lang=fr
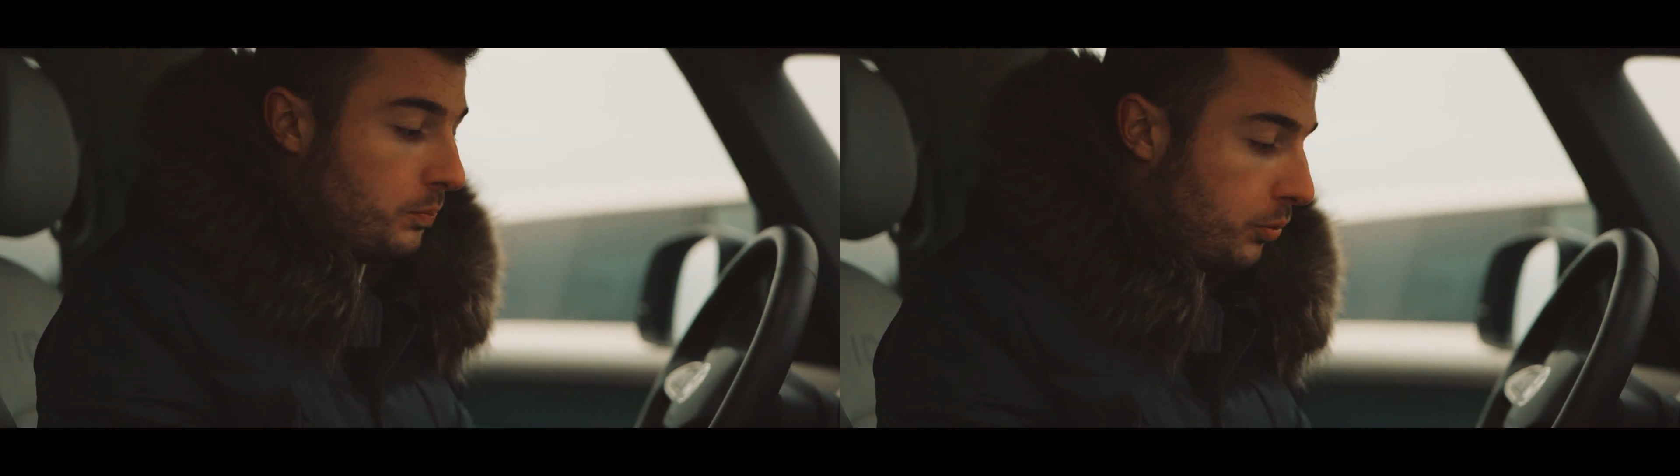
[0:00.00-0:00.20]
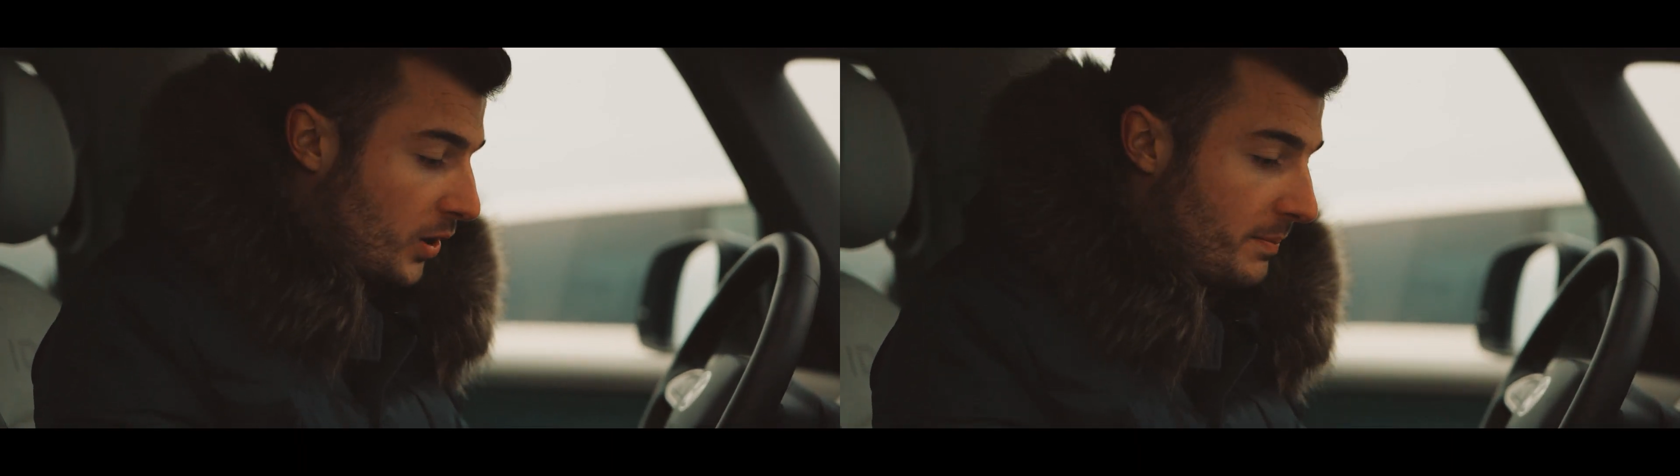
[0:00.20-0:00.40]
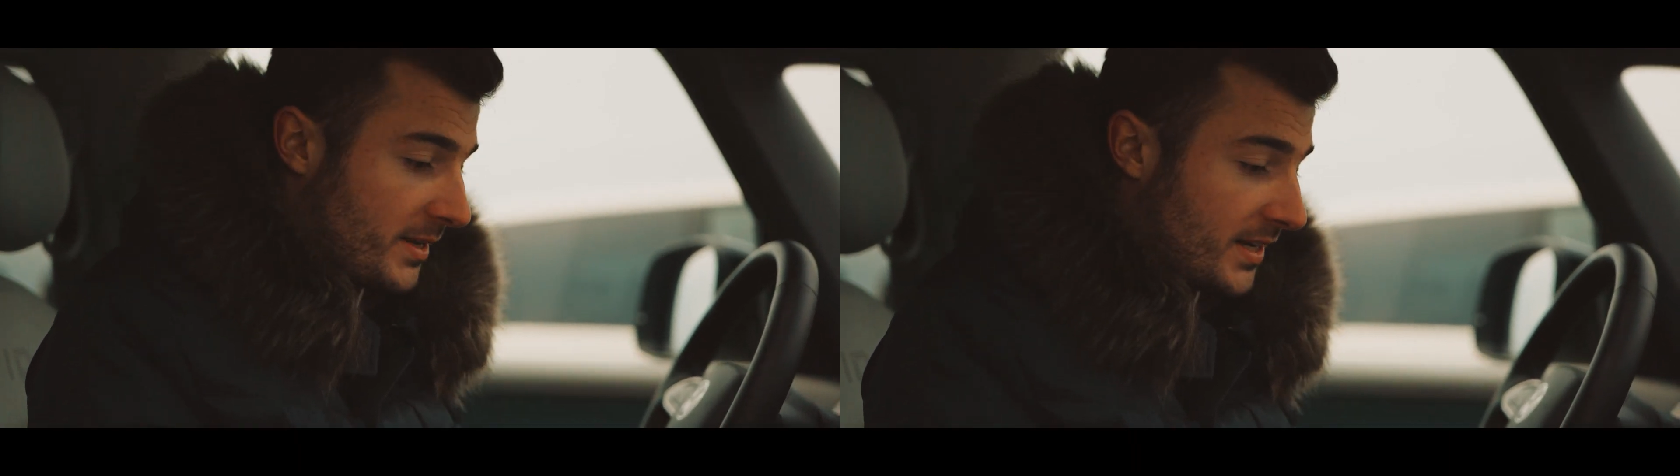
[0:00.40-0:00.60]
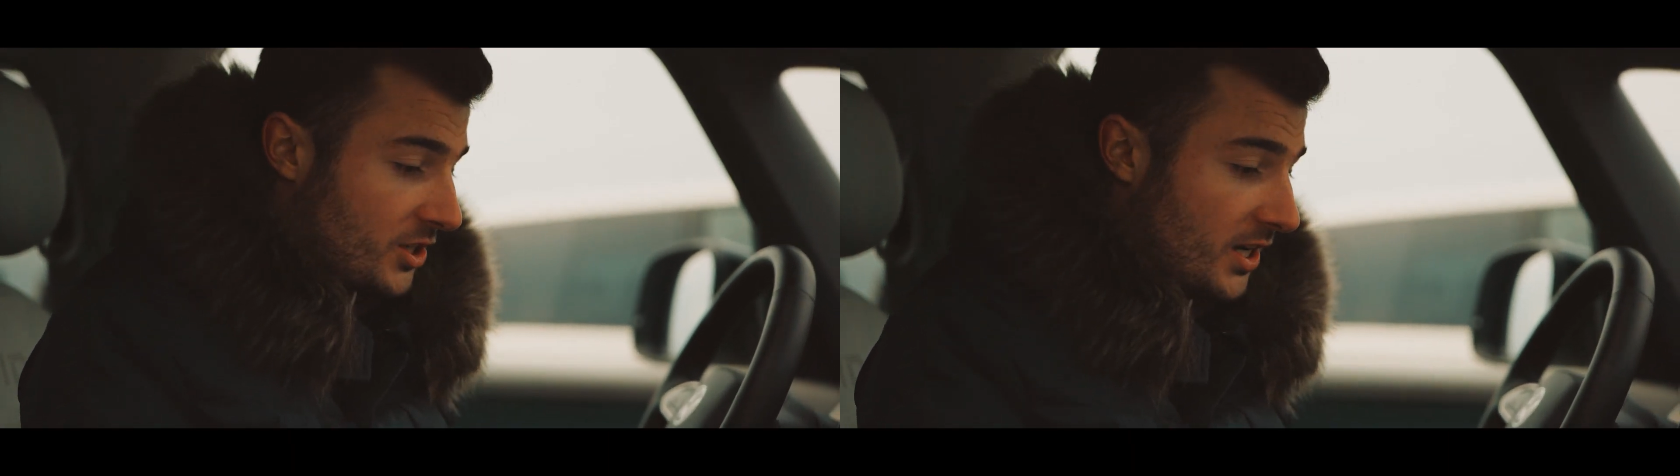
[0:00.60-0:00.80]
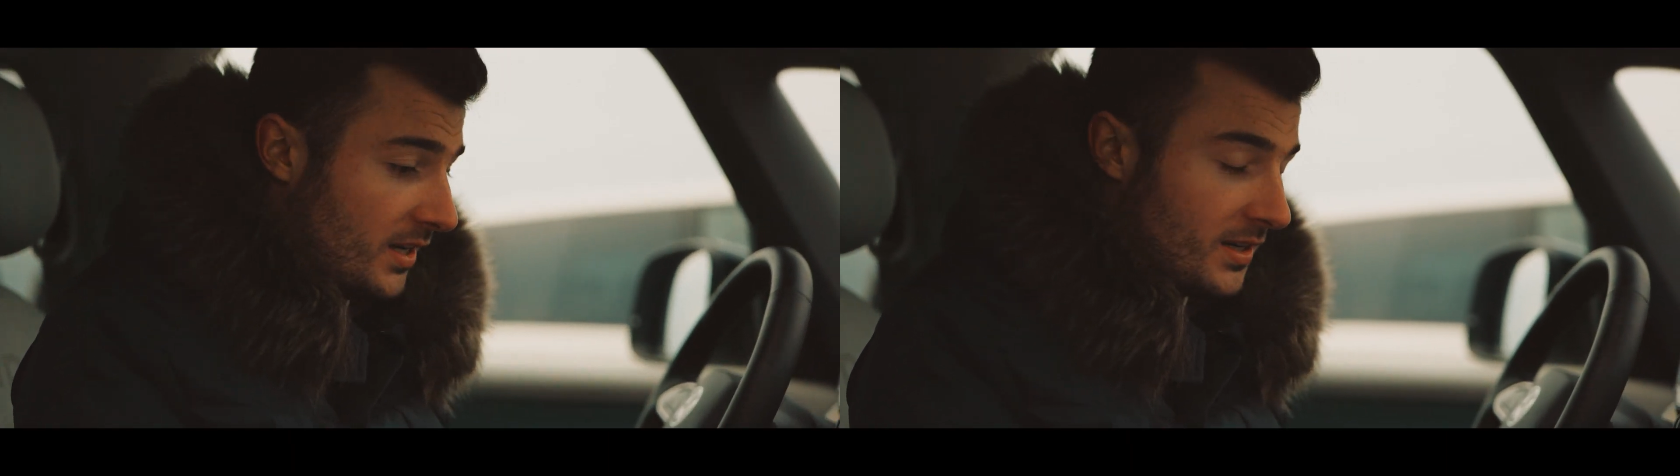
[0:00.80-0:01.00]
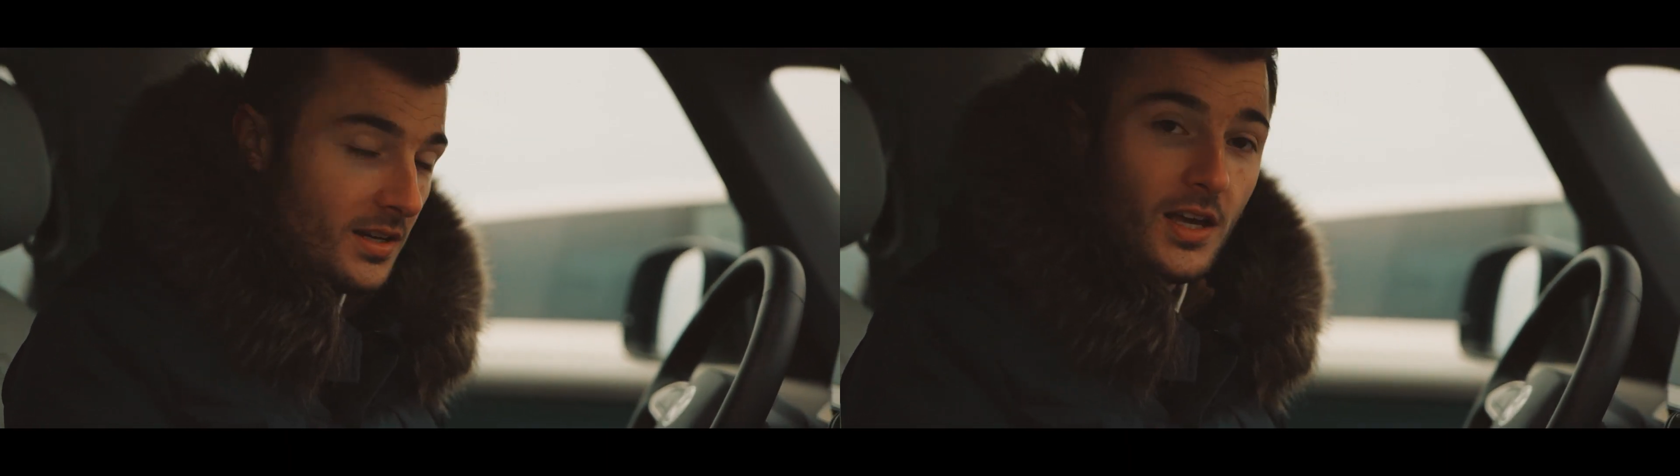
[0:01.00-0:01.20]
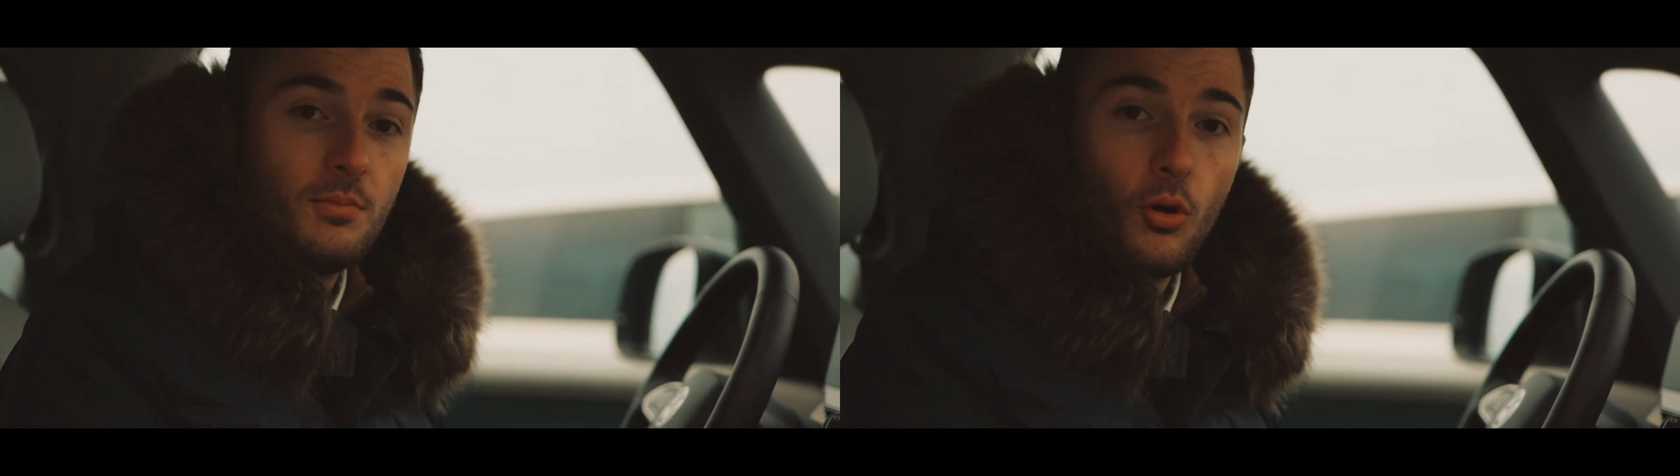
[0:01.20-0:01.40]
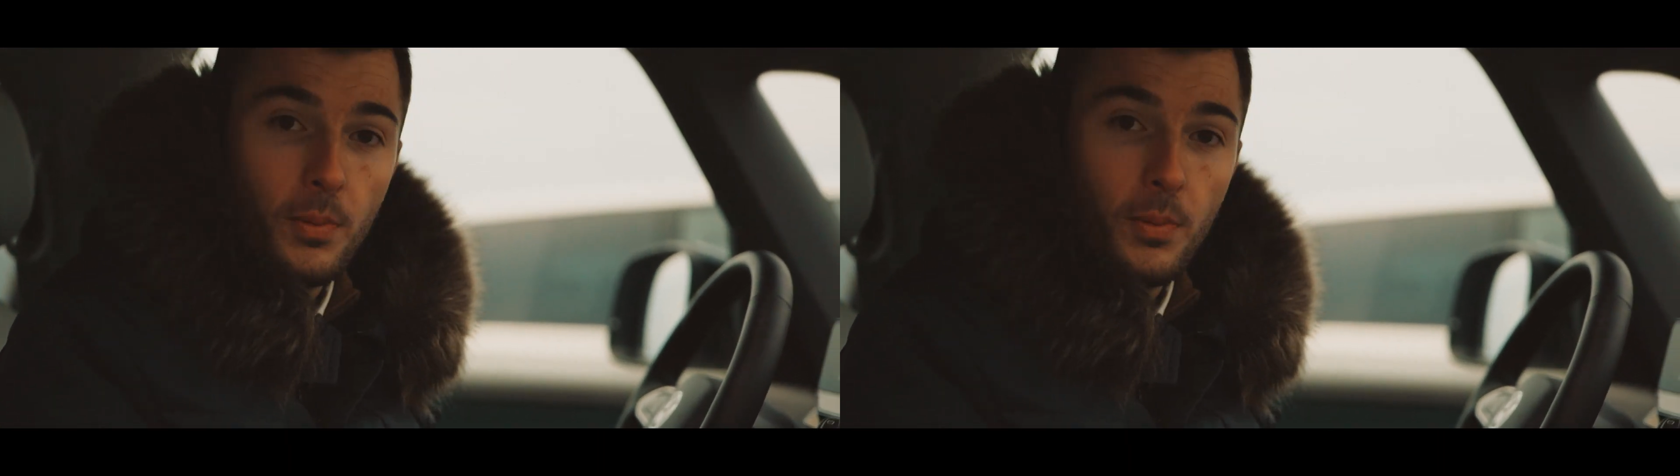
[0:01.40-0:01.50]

pour les passagers et pour